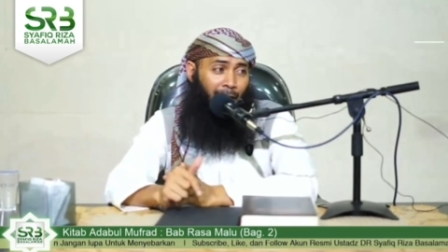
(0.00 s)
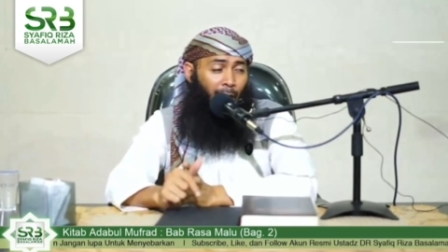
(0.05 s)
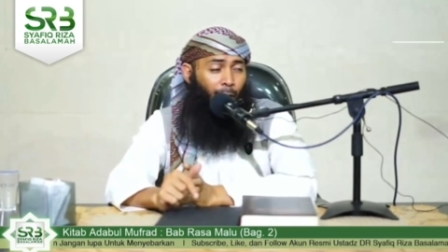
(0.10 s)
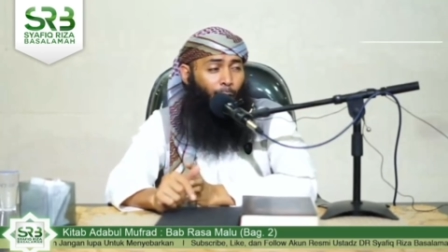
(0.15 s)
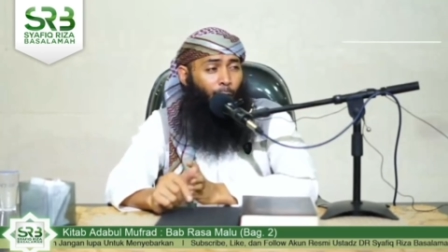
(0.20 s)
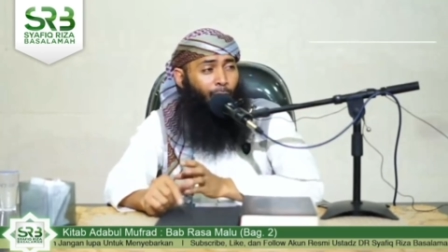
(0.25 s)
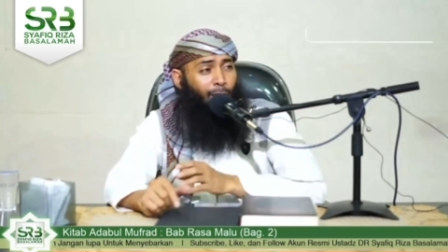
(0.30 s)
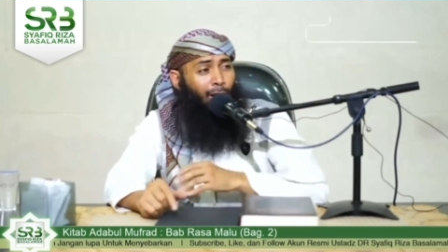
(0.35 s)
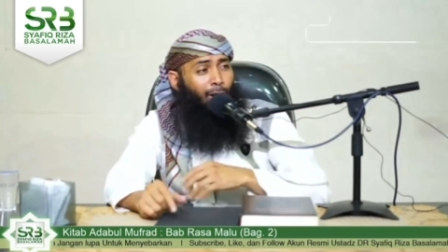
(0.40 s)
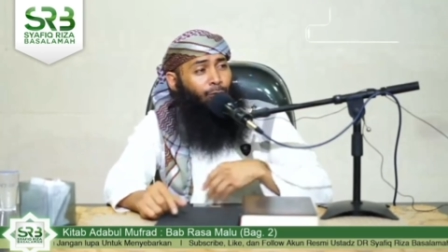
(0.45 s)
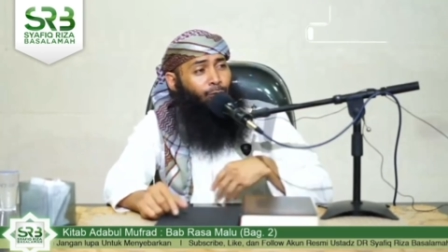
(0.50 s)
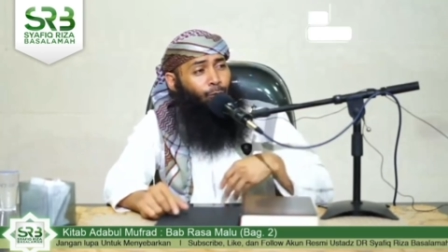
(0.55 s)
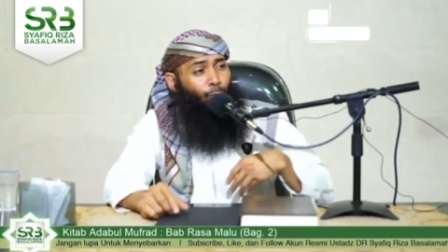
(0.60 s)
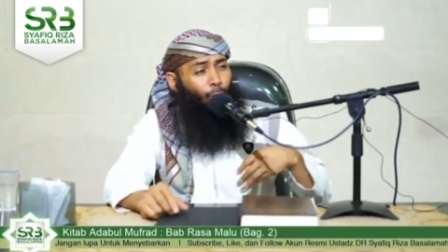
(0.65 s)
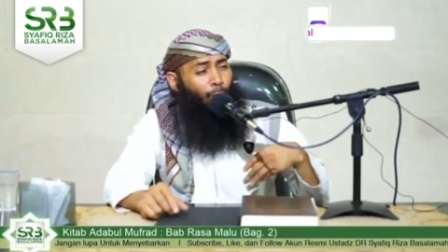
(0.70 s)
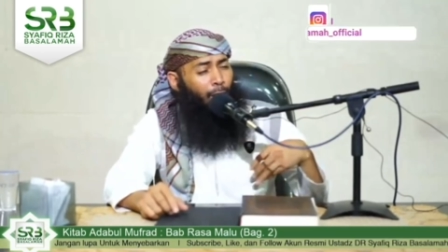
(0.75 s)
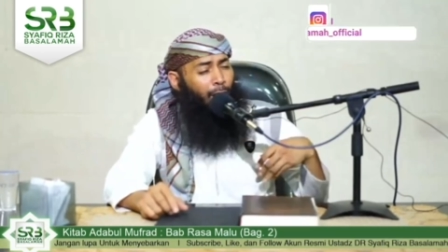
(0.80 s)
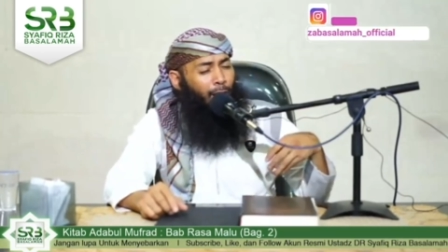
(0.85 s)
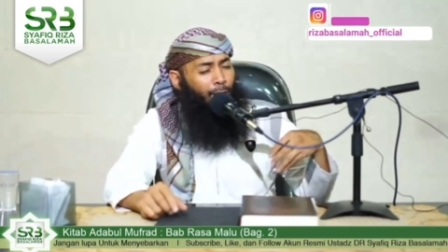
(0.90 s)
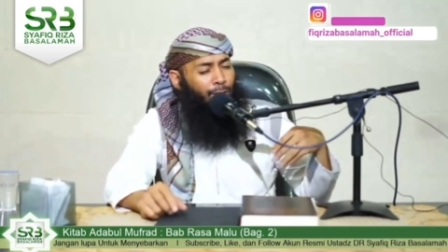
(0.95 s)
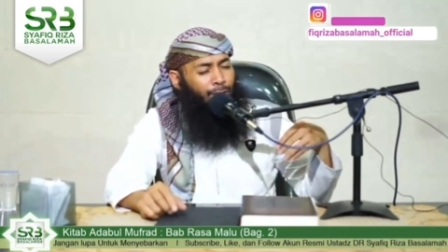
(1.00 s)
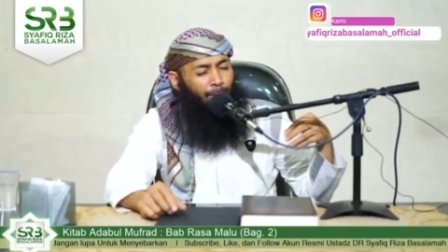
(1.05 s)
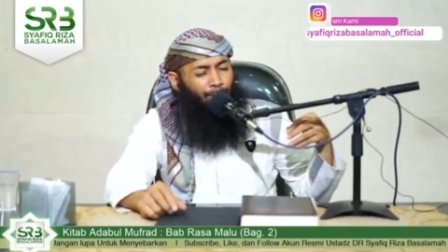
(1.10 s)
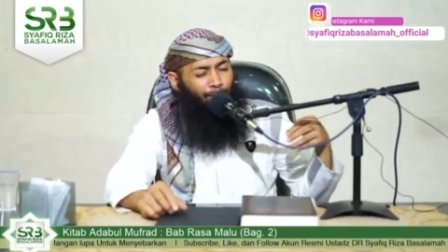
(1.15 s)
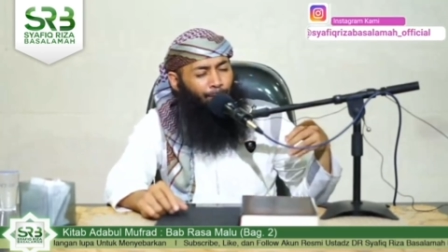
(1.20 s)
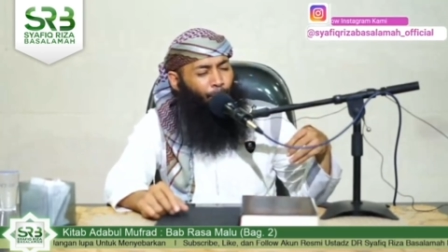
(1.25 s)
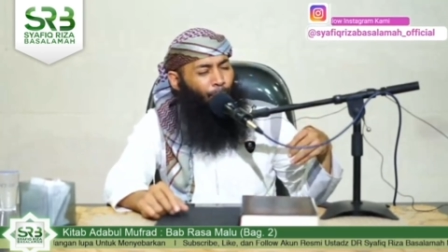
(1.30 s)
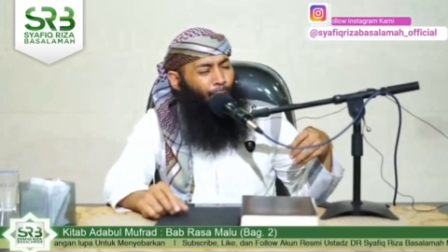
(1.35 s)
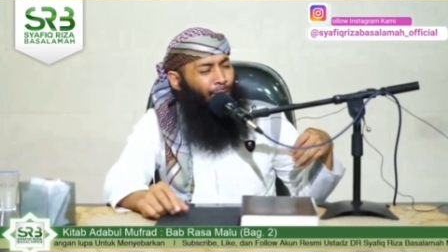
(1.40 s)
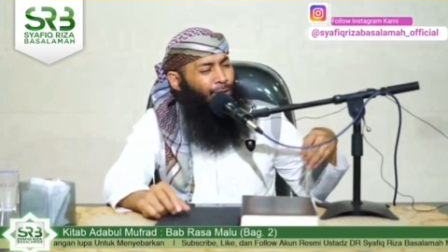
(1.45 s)
Kalau orang tua
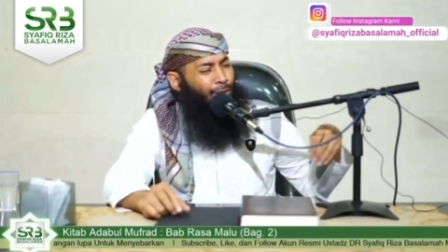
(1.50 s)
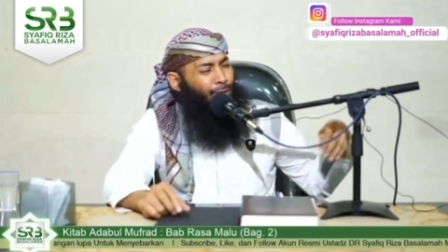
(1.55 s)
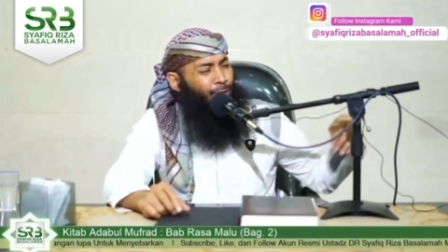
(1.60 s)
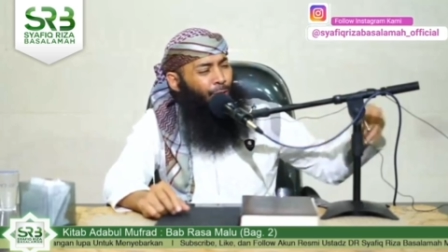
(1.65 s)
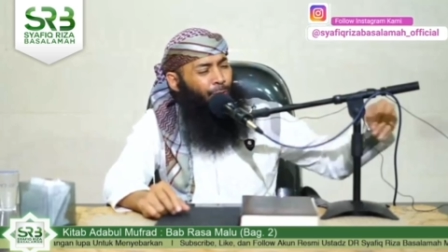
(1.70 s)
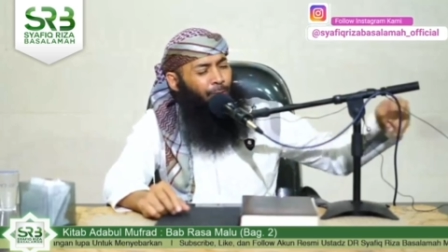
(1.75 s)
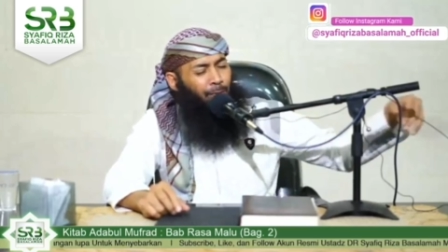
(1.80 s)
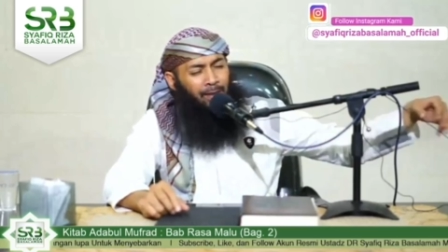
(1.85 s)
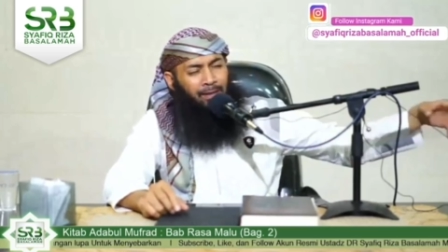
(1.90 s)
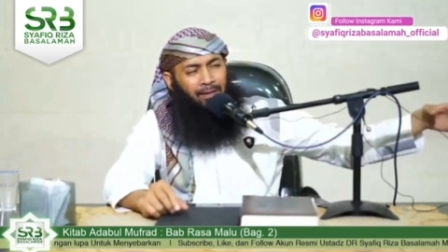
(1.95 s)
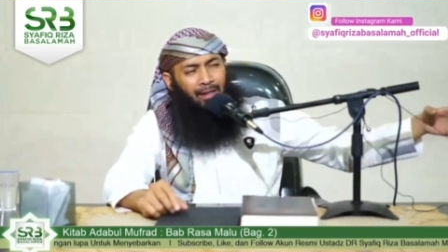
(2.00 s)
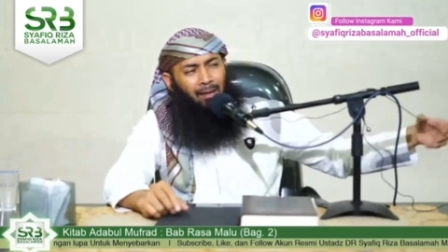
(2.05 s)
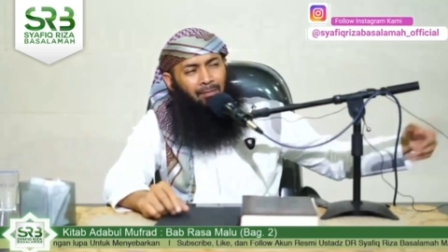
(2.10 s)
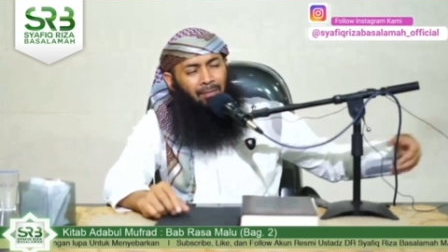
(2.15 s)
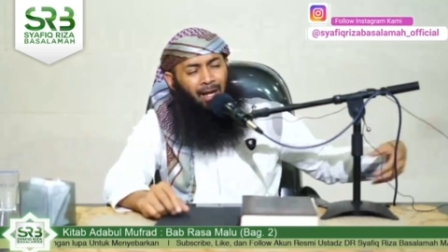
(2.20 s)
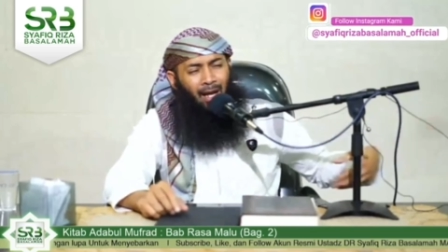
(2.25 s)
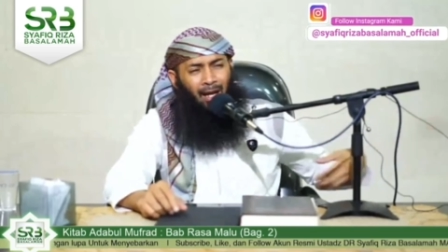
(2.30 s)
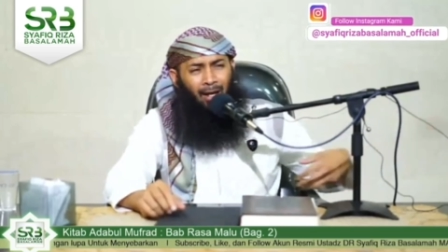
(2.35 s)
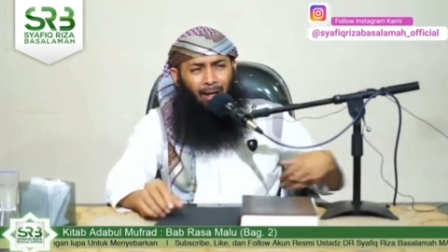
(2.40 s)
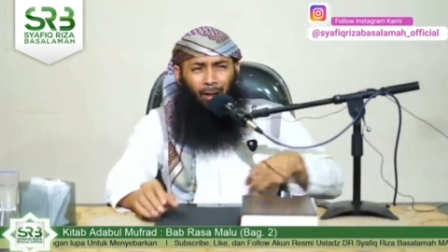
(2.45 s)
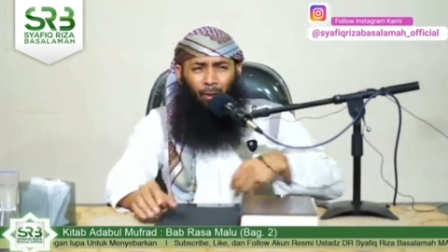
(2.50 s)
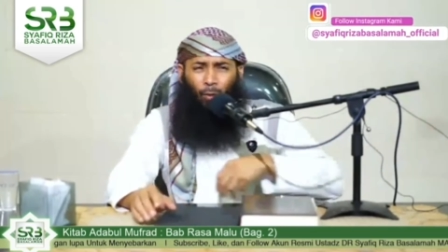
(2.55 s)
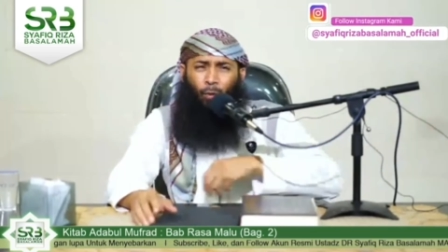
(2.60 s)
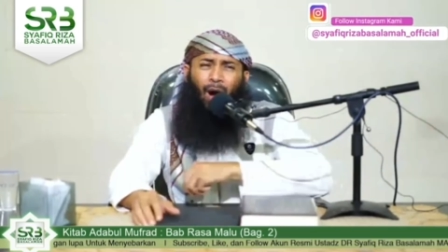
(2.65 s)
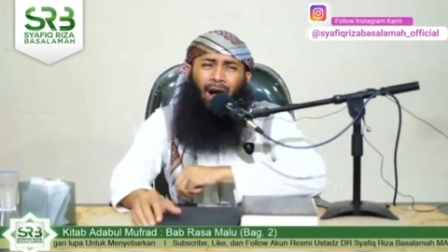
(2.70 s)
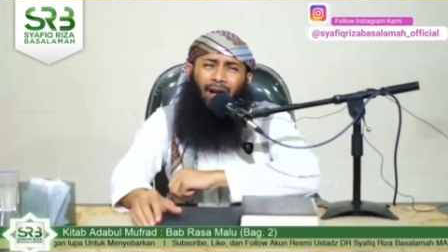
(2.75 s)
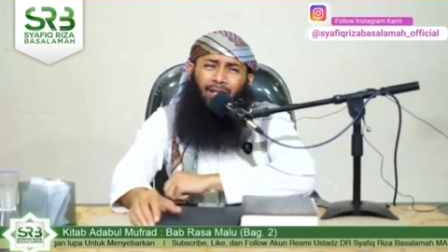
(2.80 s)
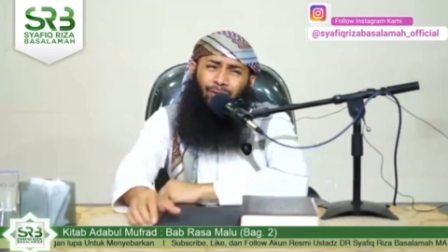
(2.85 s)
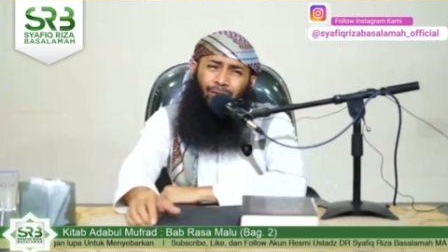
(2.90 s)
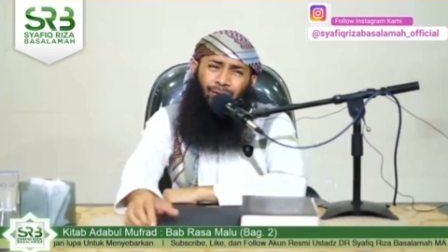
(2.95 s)
sepuh di soft pertama
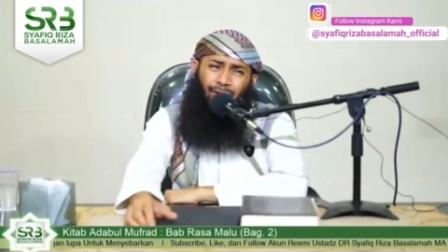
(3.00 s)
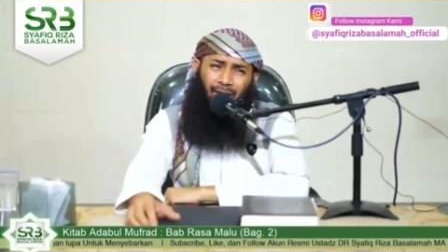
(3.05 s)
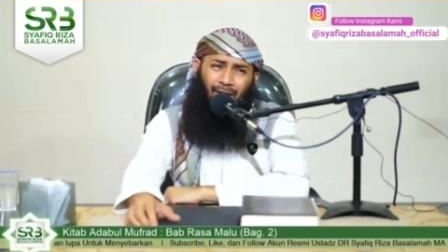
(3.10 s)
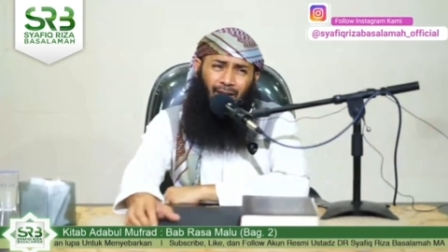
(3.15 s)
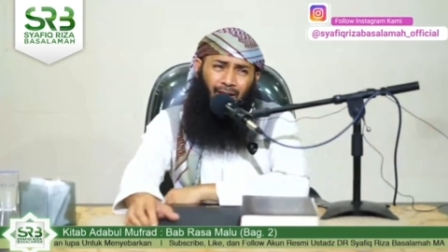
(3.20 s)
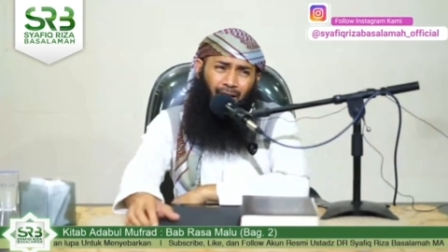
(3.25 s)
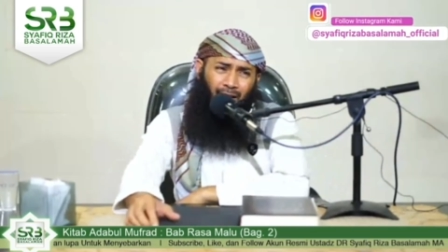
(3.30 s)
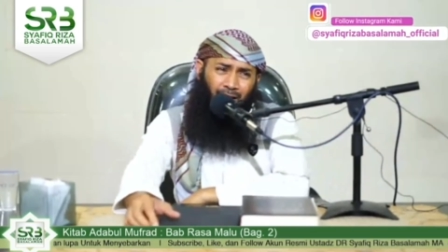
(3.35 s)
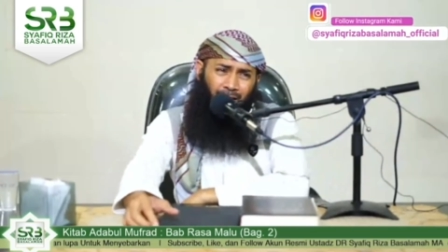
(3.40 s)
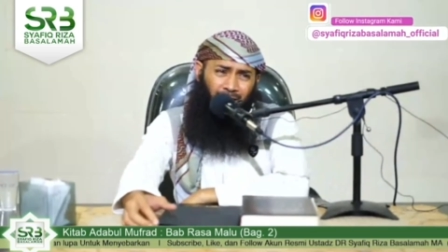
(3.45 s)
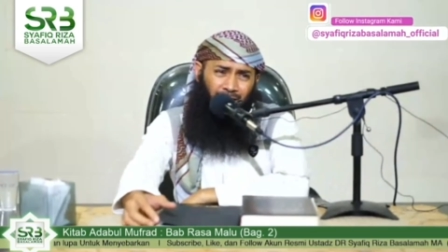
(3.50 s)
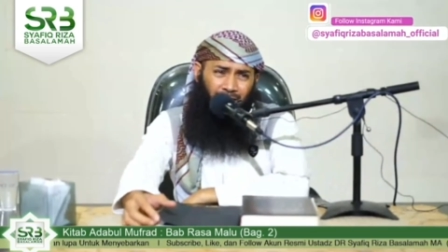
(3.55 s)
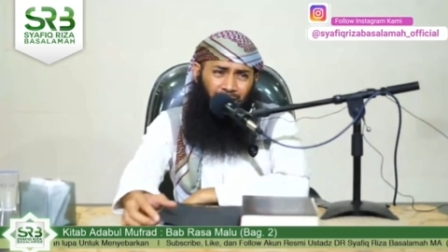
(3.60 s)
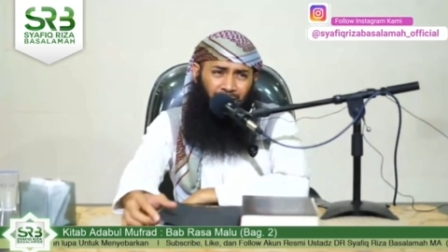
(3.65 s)
wajarlah